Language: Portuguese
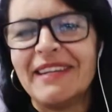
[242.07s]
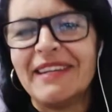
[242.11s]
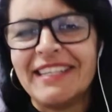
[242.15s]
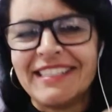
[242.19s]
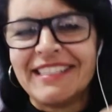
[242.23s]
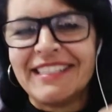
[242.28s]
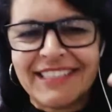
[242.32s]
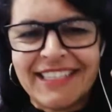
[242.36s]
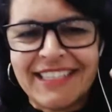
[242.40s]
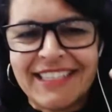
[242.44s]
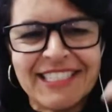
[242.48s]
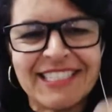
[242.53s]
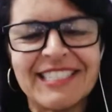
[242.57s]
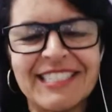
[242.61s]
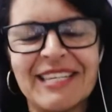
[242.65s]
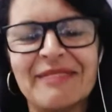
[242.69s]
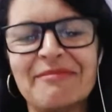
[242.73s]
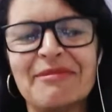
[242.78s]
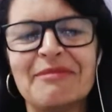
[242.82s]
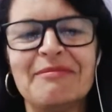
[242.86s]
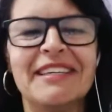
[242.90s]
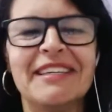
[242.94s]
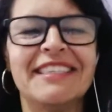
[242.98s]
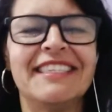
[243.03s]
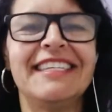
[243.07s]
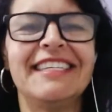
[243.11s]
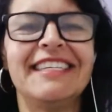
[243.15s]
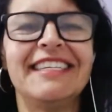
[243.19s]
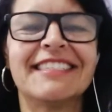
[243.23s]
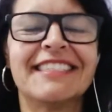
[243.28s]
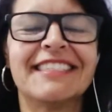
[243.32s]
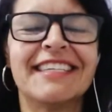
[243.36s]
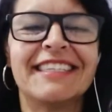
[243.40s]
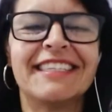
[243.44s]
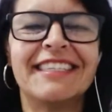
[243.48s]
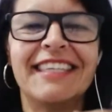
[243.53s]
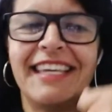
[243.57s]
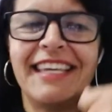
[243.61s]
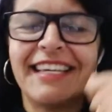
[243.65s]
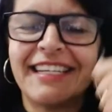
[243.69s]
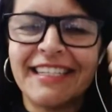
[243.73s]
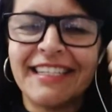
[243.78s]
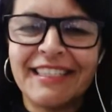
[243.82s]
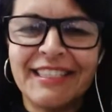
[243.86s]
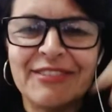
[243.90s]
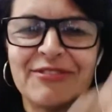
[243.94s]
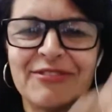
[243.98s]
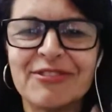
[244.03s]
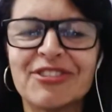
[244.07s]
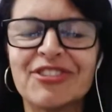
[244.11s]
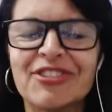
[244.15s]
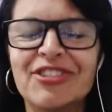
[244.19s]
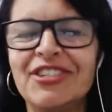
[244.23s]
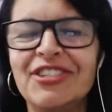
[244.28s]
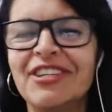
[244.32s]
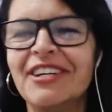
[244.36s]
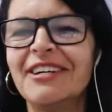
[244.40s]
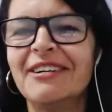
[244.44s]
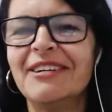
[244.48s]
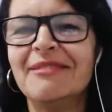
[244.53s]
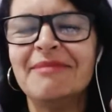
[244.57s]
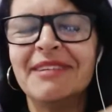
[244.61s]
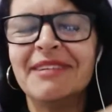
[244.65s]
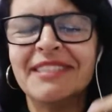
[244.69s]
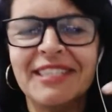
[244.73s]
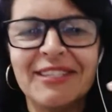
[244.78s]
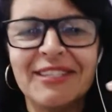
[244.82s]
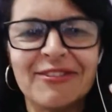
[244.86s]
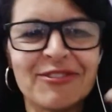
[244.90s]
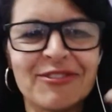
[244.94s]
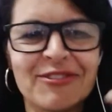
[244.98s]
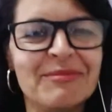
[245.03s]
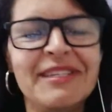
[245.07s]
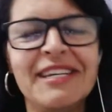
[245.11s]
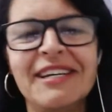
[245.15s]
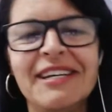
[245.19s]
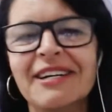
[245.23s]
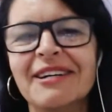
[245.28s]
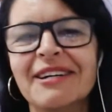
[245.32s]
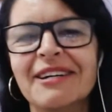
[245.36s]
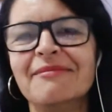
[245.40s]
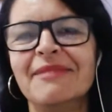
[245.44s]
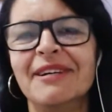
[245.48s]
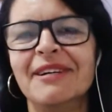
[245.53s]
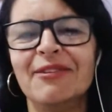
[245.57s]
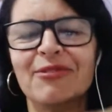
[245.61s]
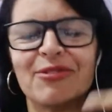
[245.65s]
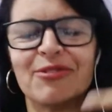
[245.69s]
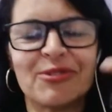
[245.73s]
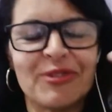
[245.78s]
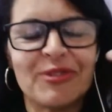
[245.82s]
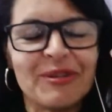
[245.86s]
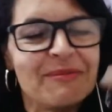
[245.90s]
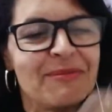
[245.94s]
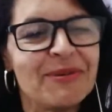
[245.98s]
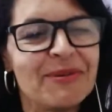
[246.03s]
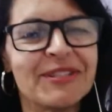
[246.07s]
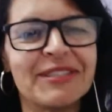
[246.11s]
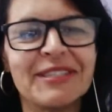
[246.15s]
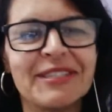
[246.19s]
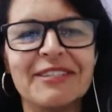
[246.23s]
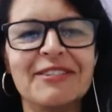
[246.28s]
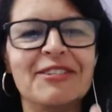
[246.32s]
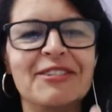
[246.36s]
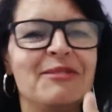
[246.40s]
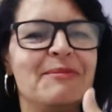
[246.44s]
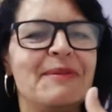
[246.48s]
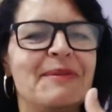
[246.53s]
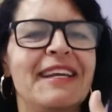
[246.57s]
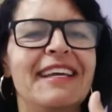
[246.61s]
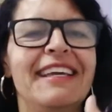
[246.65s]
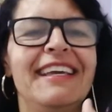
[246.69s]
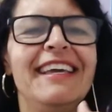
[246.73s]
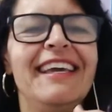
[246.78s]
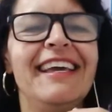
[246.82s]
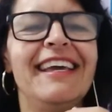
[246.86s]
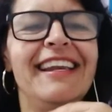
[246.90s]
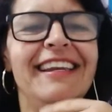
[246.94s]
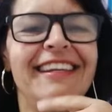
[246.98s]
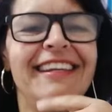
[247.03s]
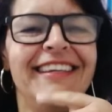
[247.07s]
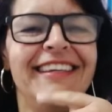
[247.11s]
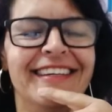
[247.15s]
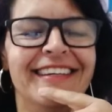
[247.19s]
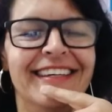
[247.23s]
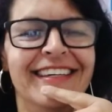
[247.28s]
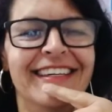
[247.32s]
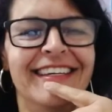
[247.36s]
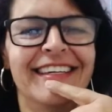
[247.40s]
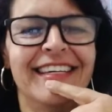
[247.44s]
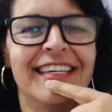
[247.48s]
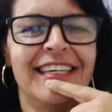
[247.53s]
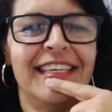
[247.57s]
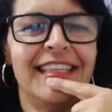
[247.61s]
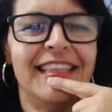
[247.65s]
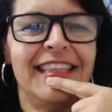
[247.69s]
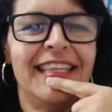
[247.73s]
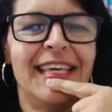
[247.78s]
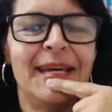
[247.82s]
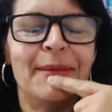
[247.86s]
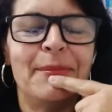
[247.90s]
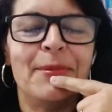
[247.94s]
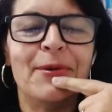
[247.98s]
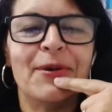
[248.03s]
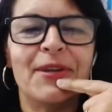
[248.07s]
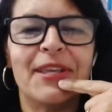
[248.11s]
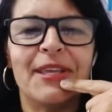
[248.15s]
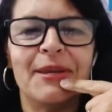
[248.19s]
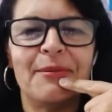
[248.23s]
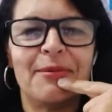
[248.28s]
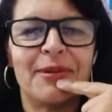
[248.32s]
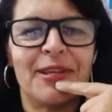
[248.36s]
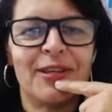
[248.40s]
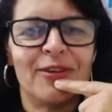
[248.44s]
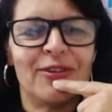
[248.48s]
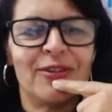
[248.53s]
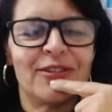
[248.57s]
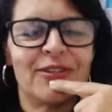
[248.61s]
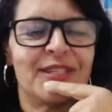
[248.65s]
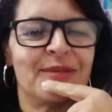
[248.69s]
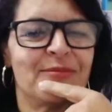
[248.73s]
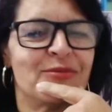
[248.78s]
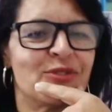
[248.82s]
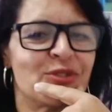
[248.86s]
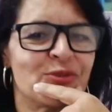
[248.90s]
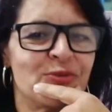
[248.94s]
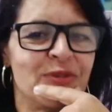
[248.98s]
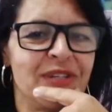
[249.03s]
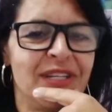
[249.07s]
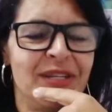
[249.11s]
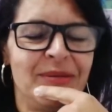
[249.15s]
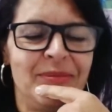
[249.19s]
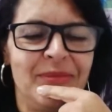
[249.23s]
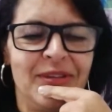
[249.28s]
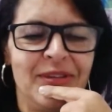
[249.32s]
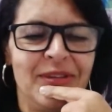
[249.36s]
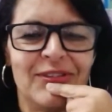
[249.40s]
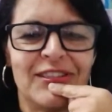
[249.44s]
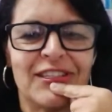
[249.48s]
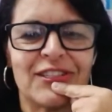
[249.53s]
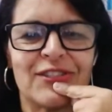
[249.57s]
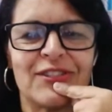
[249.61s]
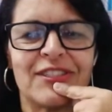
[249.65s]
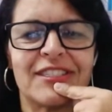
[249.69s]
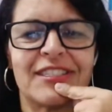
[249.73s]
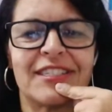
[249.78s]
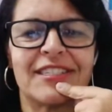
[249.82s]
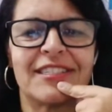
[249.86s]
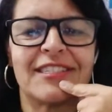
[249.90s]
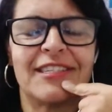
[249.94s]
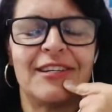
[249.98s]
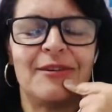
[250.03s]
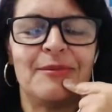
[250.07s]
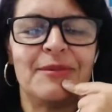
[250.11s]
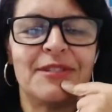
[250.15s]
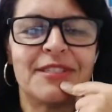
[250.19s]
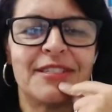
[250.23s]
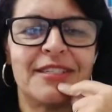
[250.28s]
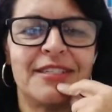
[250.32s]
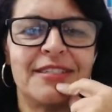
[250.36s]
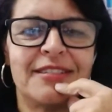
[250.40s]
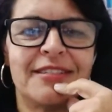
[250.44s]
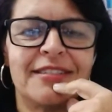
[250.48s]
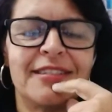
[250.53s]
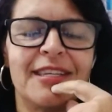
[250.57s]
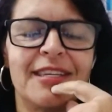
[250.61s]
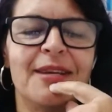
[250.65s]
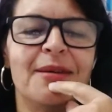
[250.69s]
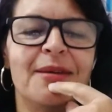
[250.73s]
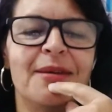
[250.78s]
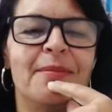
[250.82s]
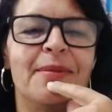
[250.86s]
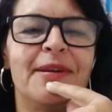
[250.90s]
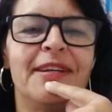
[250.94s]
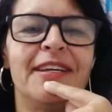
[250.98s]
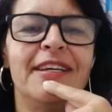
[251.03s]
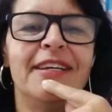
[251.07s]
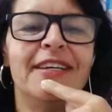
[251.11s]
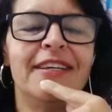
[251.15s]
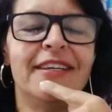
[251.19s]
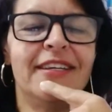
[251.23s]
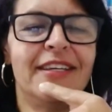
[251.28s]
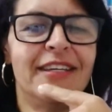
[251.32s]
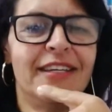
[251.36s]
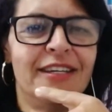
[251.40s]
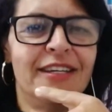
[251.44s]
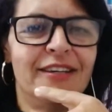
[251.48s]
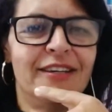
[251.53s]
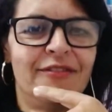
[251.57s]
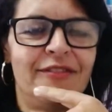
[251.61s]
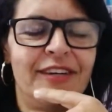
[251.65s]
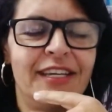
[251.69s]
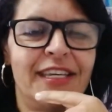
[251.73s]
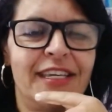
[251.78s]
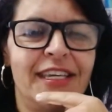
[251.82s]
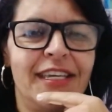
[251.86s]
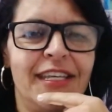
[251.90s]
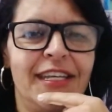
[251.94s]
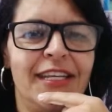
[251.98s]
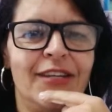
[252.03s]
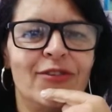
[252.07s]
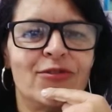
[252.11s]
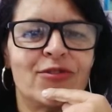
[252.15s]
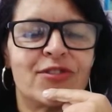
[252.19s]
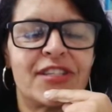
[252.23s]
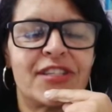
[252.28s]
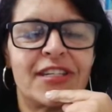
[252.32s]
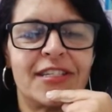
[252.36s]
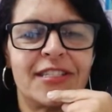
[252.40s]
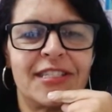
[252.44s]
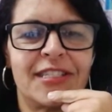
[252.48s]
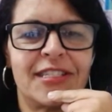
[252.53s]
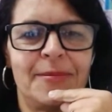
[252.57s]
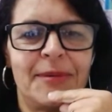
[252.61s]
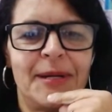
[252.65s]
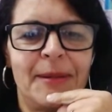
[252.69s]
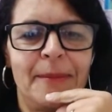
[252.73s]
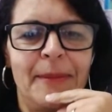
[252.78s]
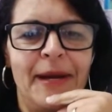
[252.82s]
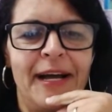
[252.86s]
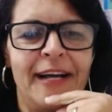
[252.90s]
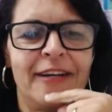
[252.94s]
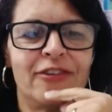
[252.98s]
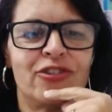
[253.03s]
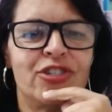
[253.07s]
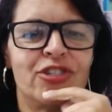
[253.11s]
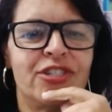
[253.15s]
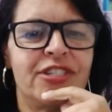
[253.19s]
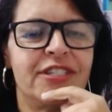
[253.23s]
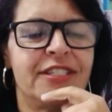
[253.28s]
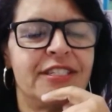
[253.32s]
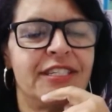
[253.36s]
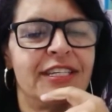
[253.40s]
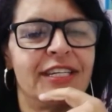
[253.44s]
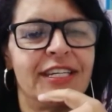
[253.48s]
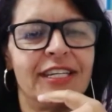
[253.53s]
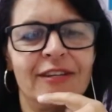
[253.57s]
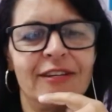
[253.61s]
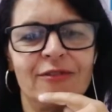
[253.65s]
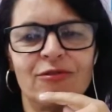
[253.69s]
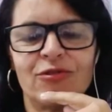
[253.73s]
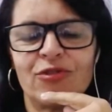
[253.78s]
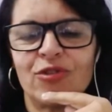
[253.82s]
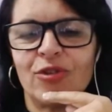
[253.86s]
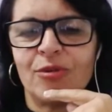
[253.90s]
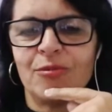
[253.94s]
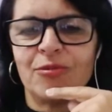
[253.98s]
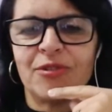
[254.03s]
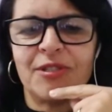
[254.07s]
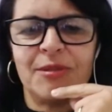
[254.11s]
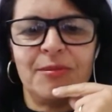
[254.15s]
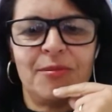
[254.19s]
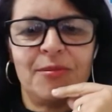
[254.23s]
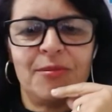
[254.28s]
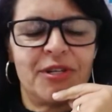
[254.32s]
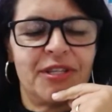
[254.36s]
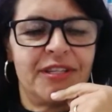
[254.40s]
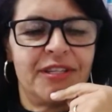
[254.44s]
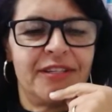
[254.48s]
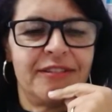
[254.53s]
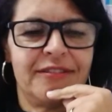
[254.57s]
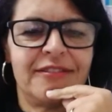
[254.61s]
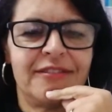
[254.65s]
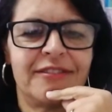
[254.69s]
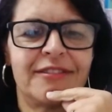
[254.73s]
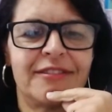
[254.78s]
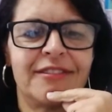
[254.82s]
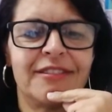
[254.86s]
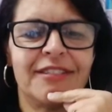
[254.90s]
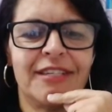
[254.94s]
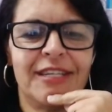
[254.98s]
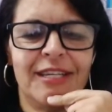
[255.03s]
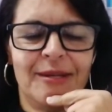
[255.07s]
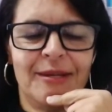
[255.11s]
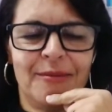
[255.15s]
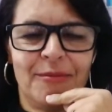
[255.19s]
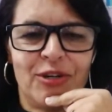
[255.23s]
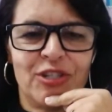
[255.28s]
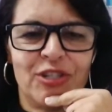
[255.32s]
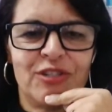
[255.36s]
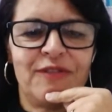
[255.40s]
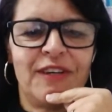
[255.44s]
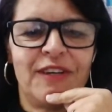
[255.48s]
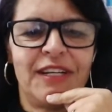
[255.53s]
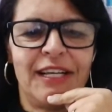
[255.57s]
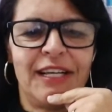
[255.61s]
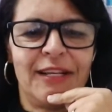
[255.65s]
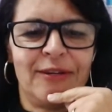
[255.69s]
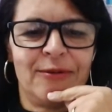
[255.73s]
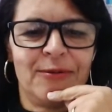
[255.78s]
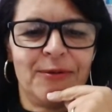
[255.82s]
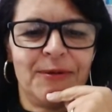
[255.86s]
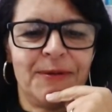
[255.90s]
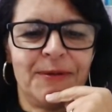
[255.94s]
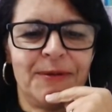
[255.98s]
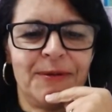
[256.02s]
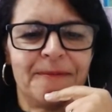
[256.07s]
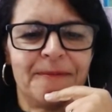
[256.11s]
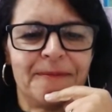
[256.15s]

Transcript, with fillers: parece que tem sempre bater essa tecla. Deus te ama, Deus me ama, eu sou importante para Ele, né? Por quê? Porque nós temos um inimigo das nossas almas que sempre vai querer nos trazer para baixo e dizer que não somos importantes. Pode falar, Lu.